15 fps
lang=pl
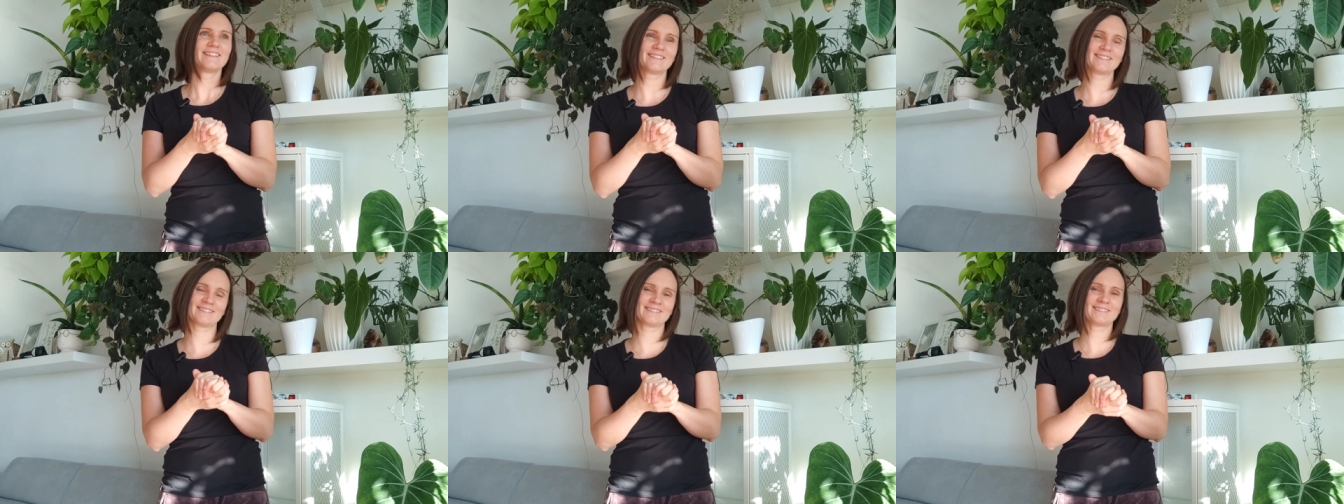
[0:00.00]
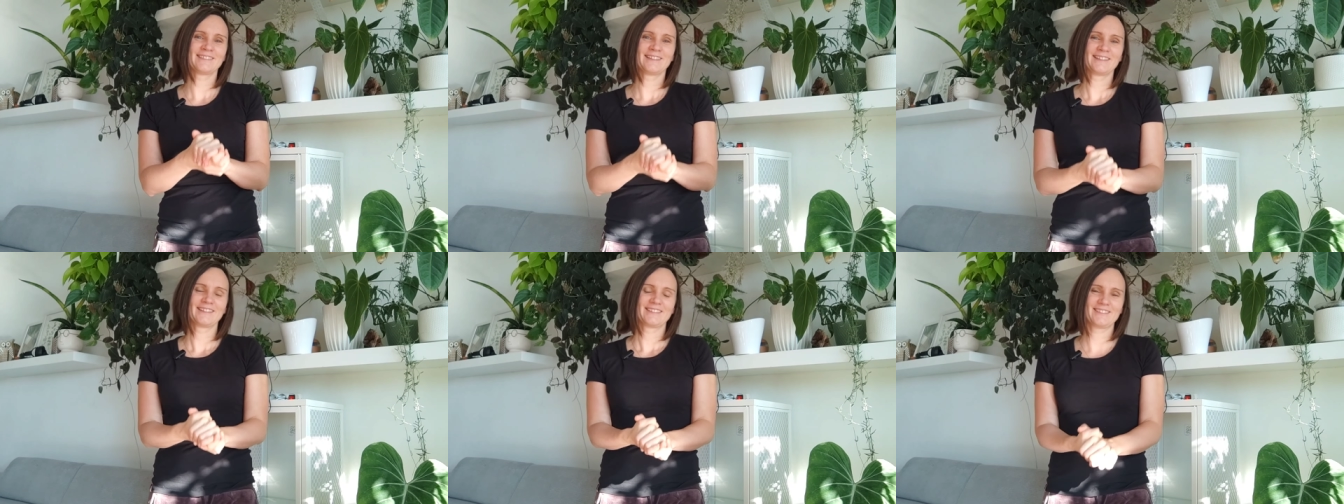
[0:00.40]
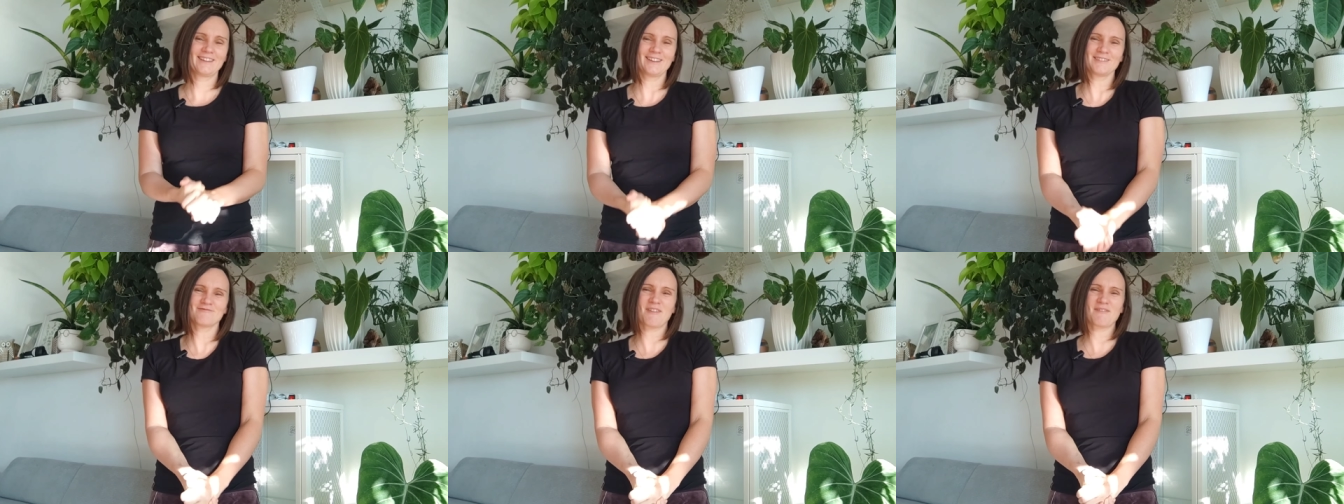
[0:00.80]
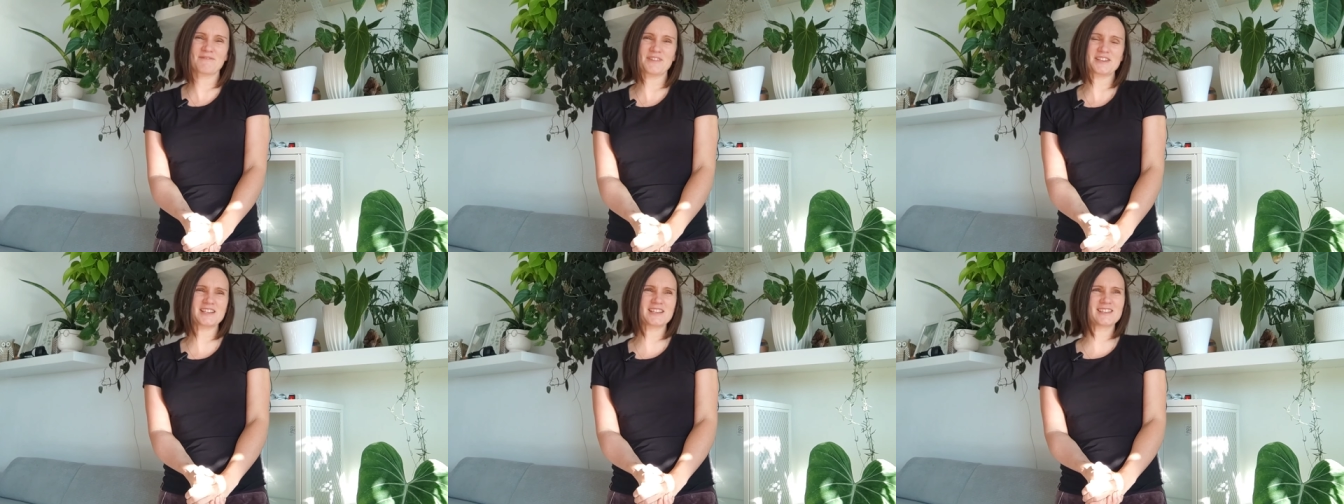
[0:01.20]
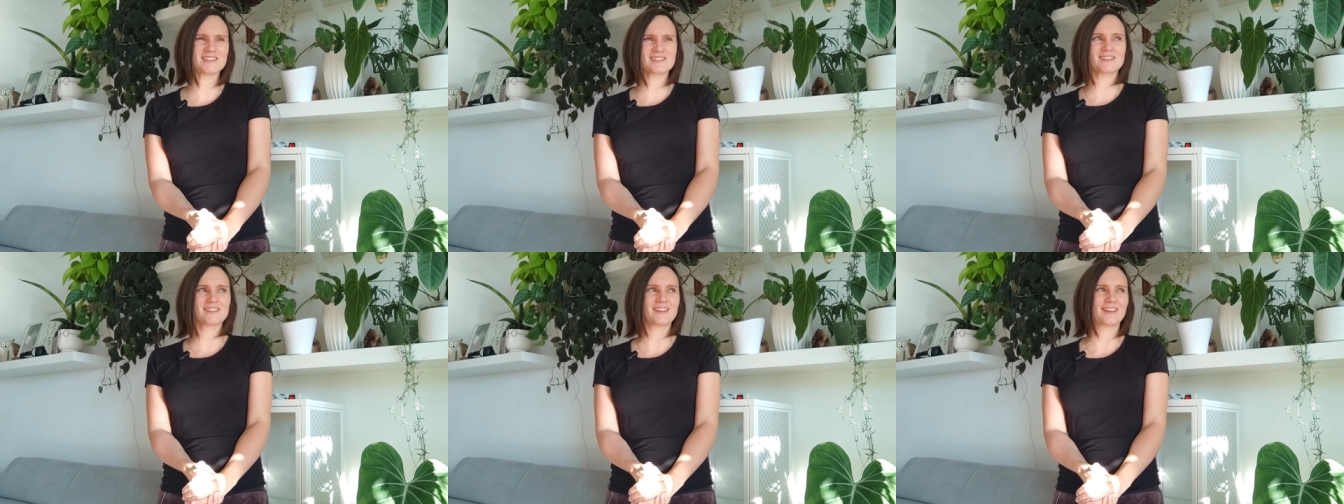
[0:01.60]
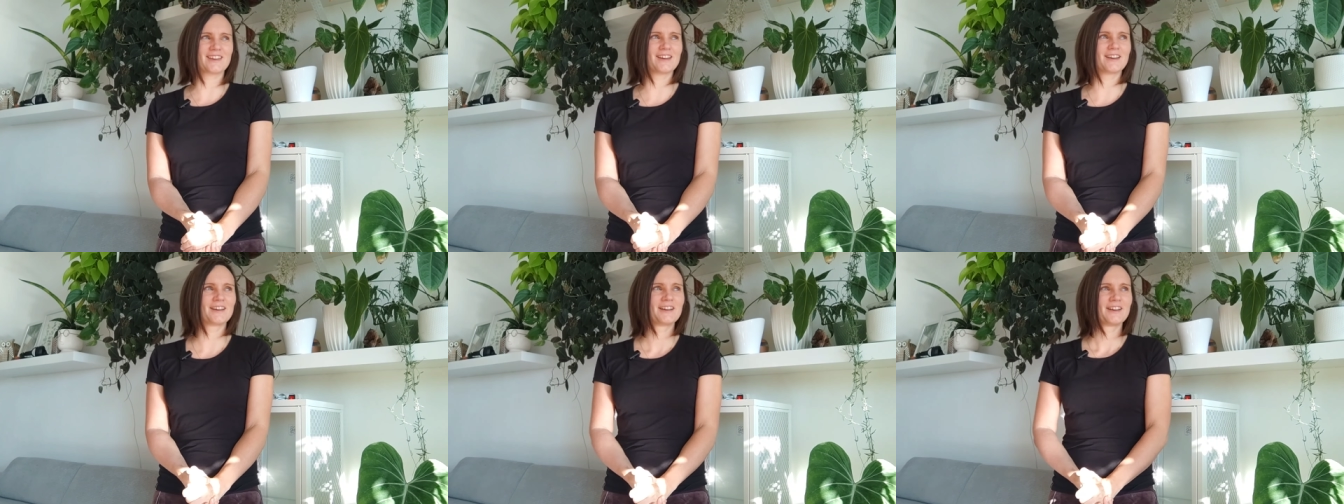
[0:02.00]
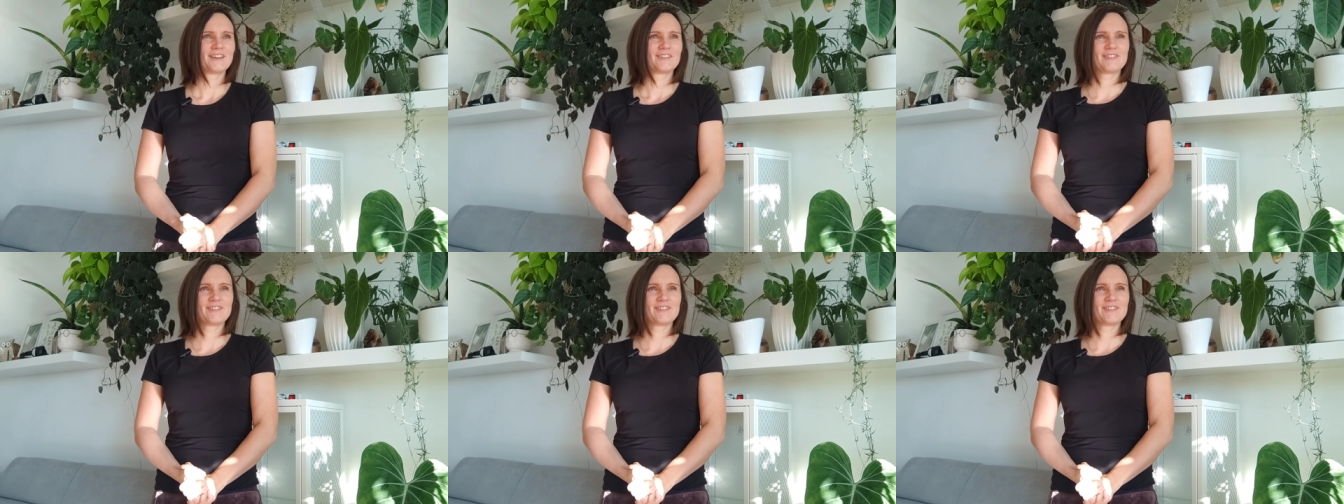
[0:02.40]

E, no ale mam wrażenie, że takie,